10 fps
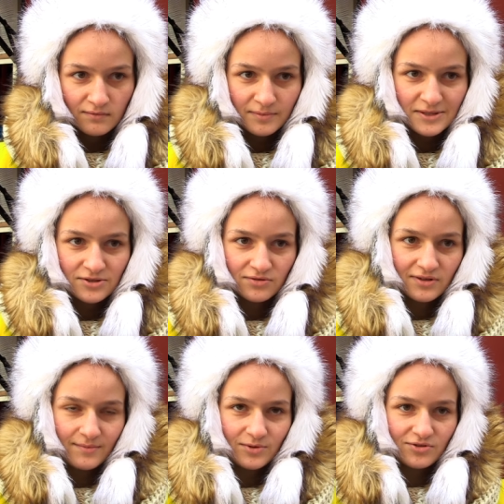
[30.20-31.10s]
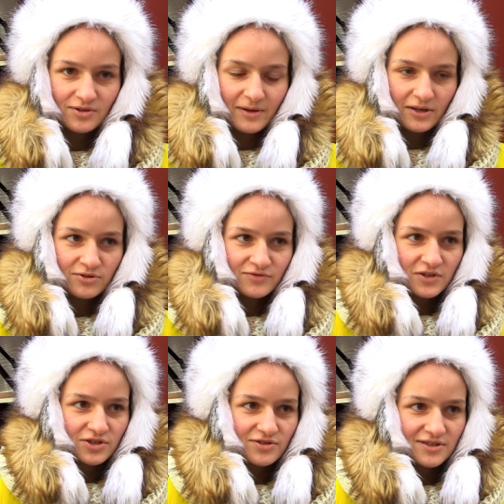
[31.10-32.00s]
Pan co, no dla mnie to nie ma jakiegoś
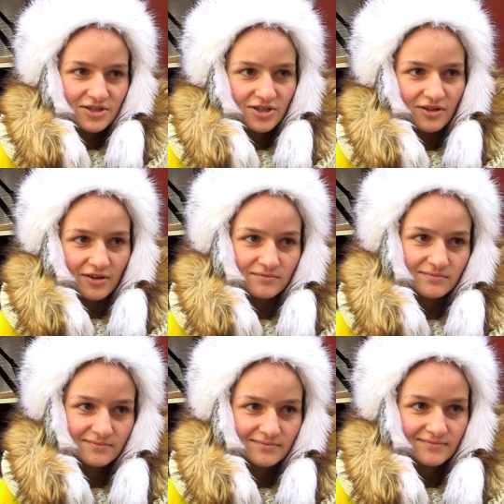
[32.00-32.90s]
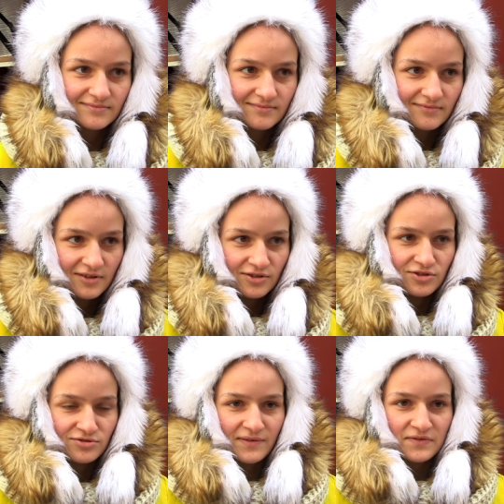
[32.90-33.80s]
większego znaczenia.
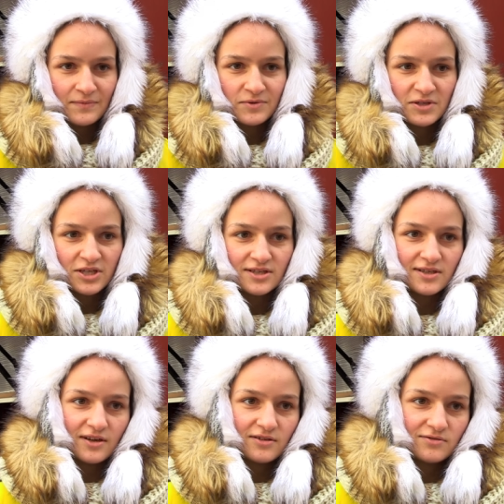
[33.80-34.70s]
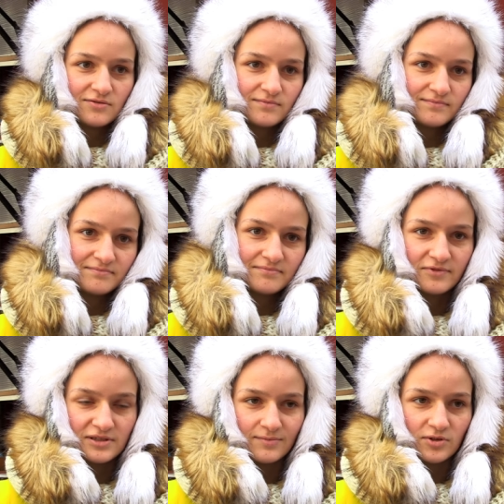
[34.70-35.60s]
Nie żyłam w tamtych czasach, no
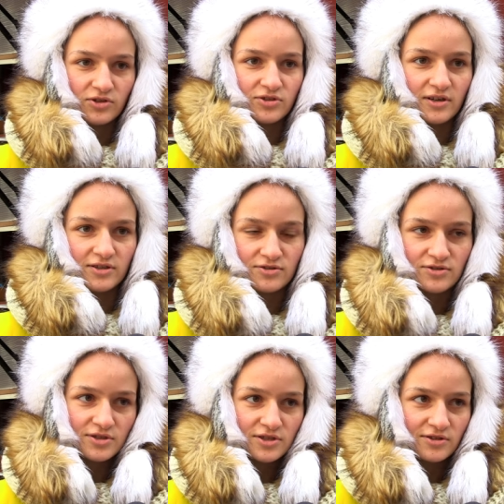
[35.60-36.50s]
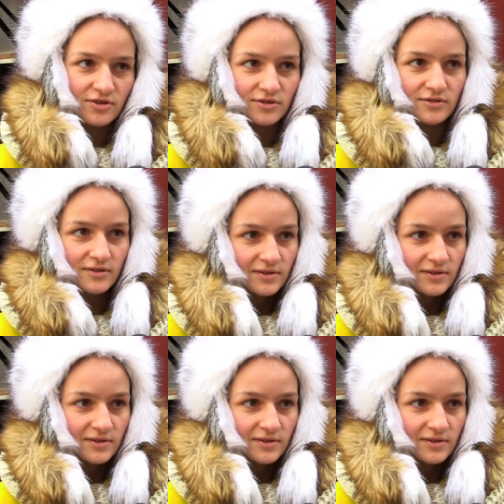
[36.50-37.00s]
Znam tylko tyle to, co z historii.